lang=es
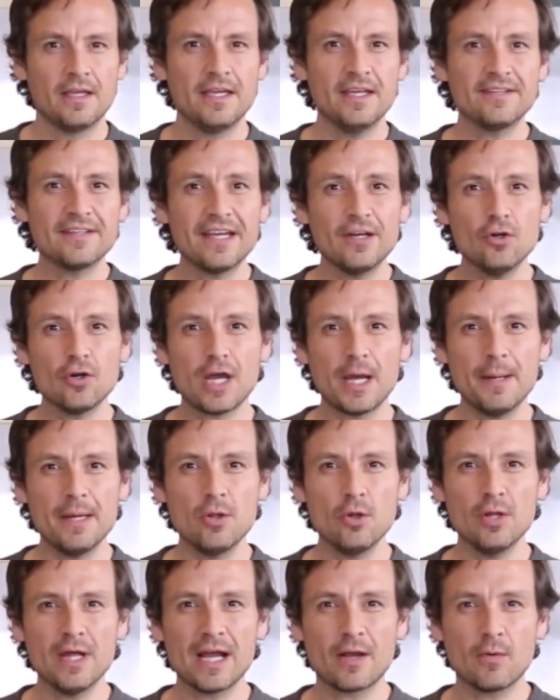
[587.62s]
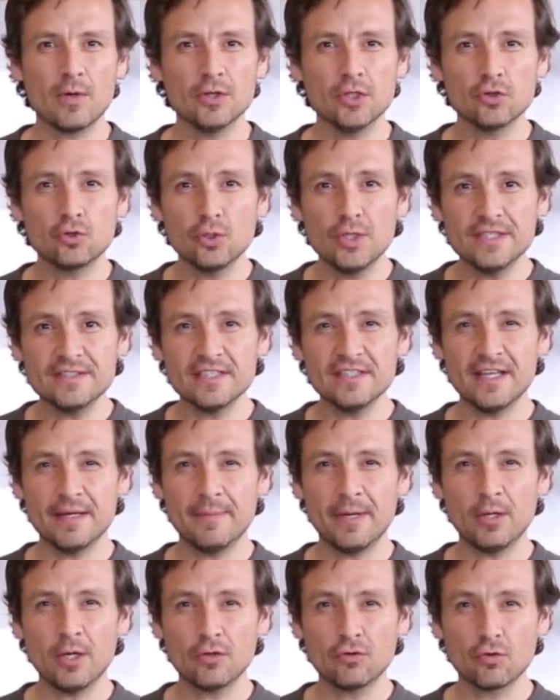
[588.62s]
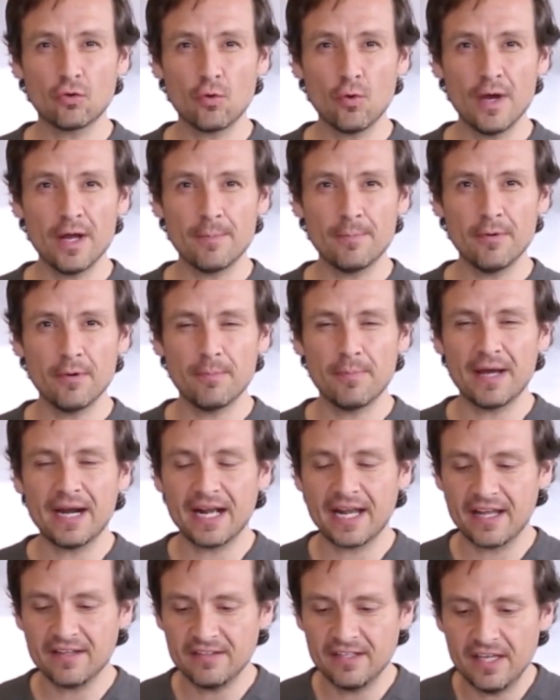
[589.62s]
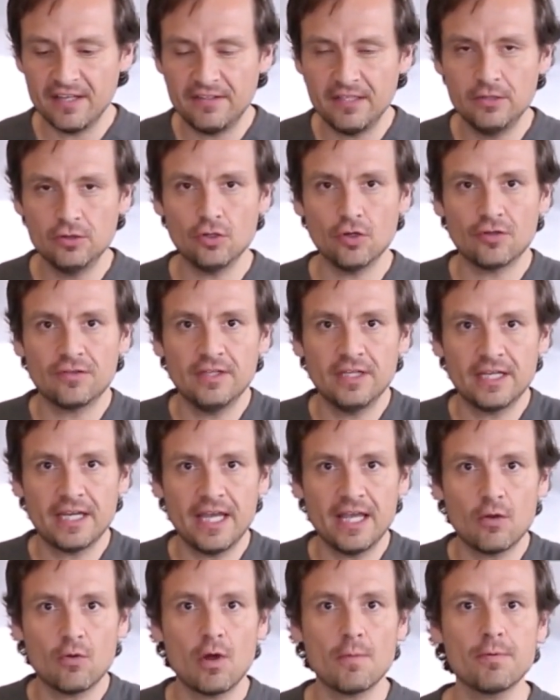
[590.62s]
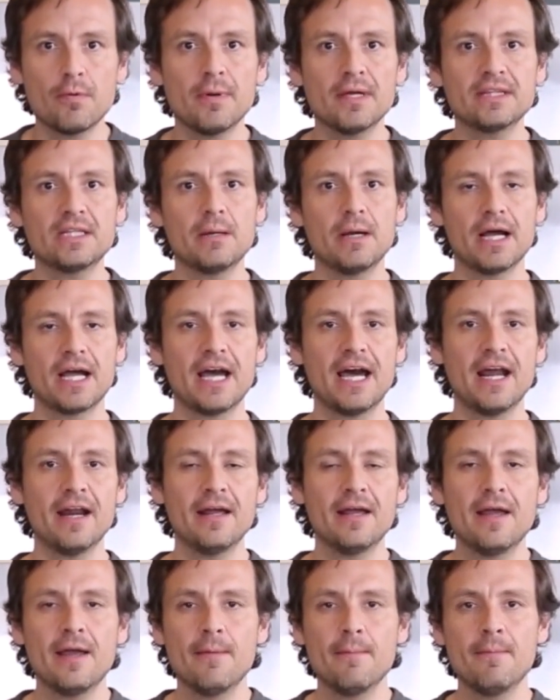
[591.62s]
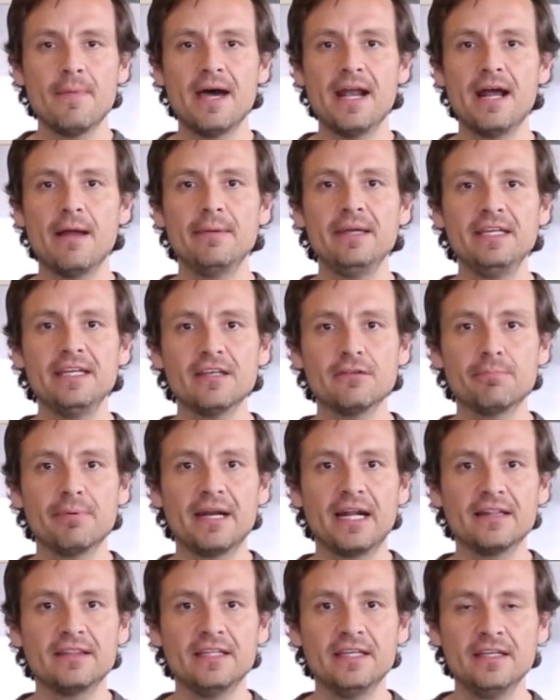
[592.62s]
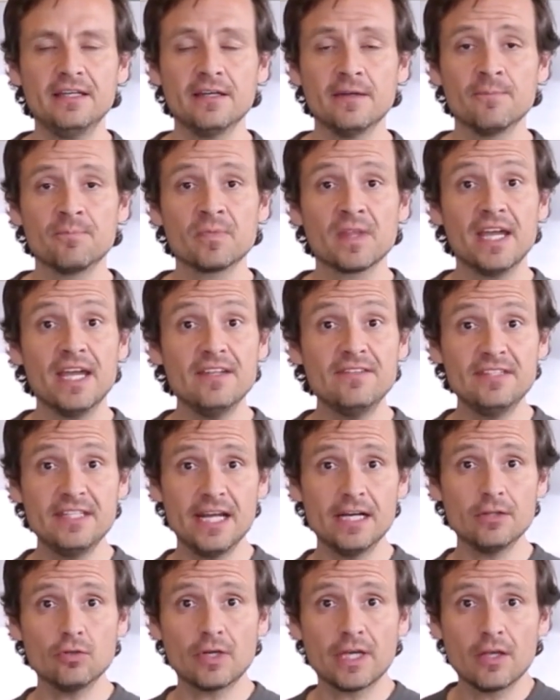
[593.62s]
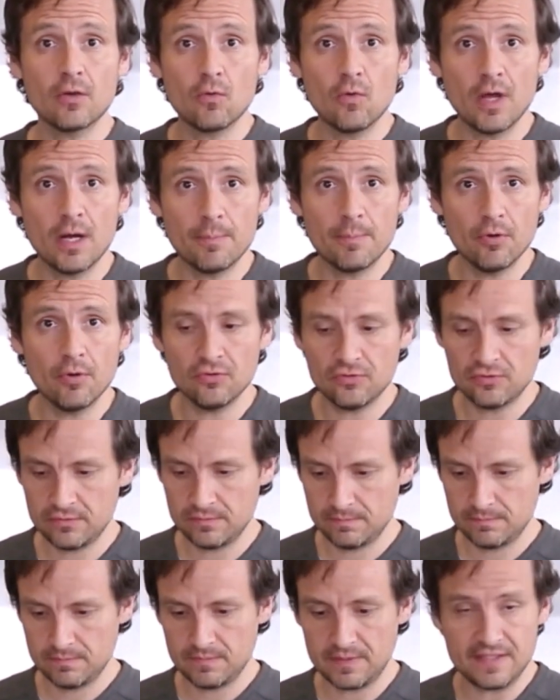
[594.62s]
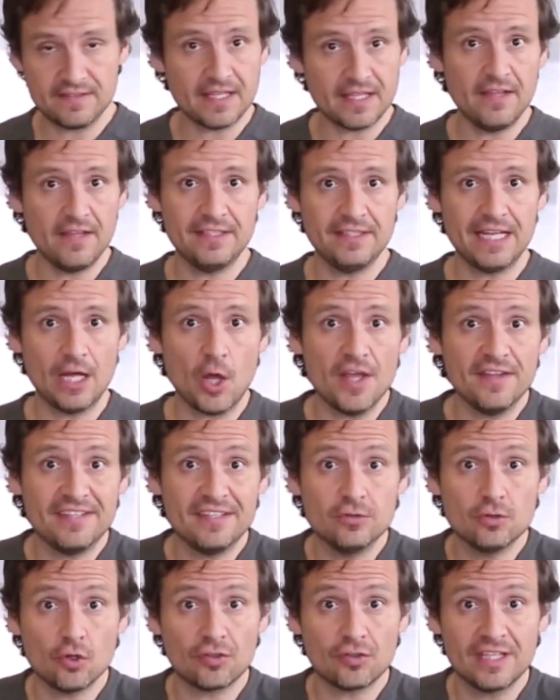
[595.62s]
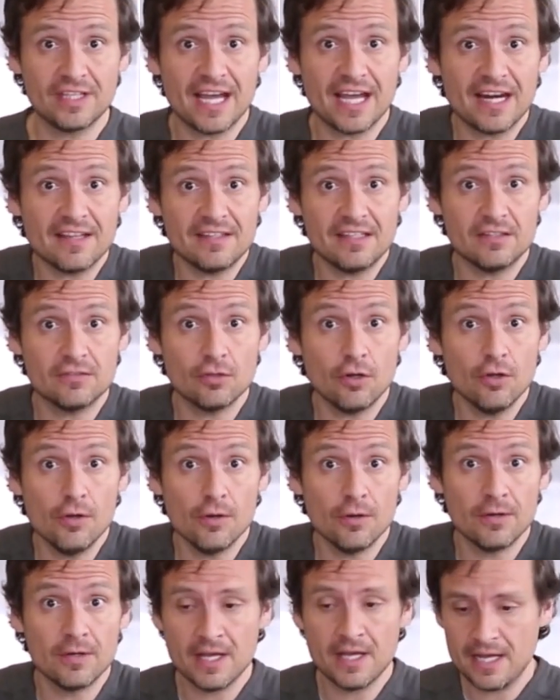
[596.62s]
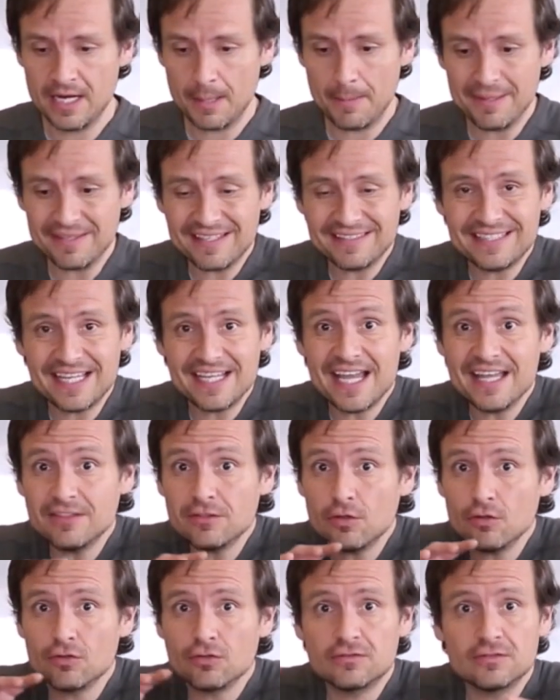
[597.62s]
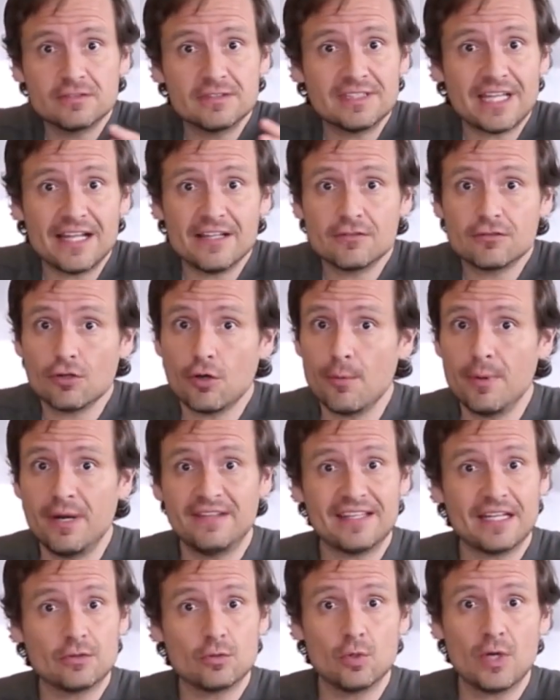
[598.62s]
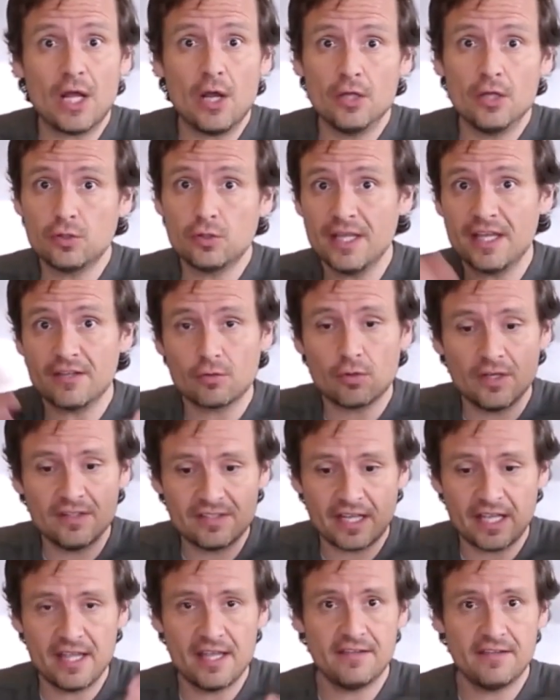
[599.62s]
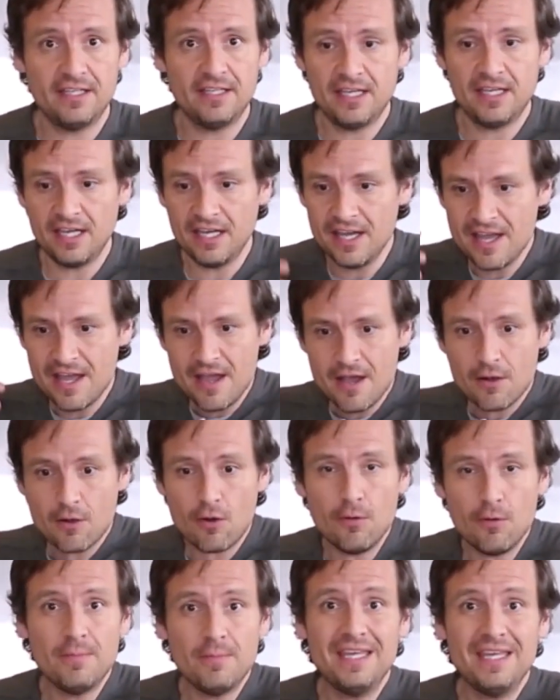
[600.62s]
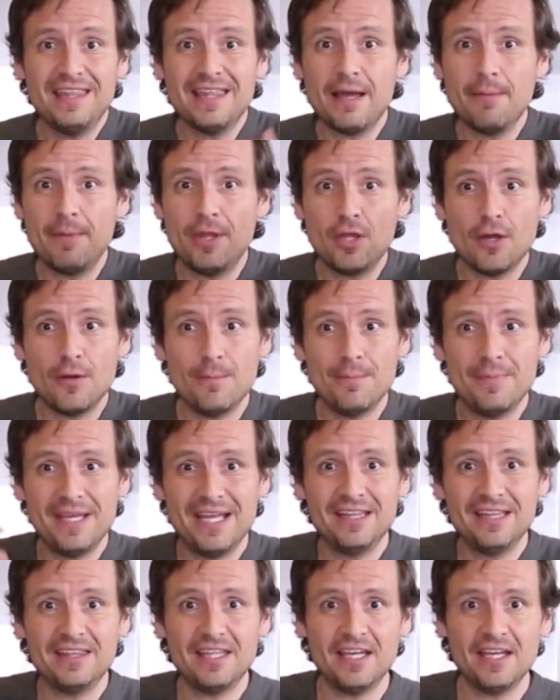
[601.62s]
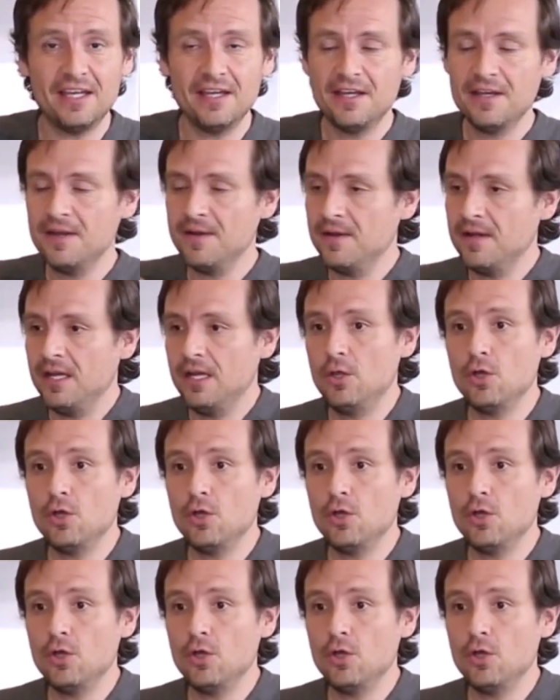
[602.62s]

Y es que no cabe duda, cuando tú le echas la mano a tu cuerpo para que se desintoxique, el cuerpo va a trabajar maravillas para ti. Es cierto que el cuerpo está destinado a desintoxicarse solo, nada más que está ya tan sobresaturado de todas las cosas que les dije comida, medio ambiente y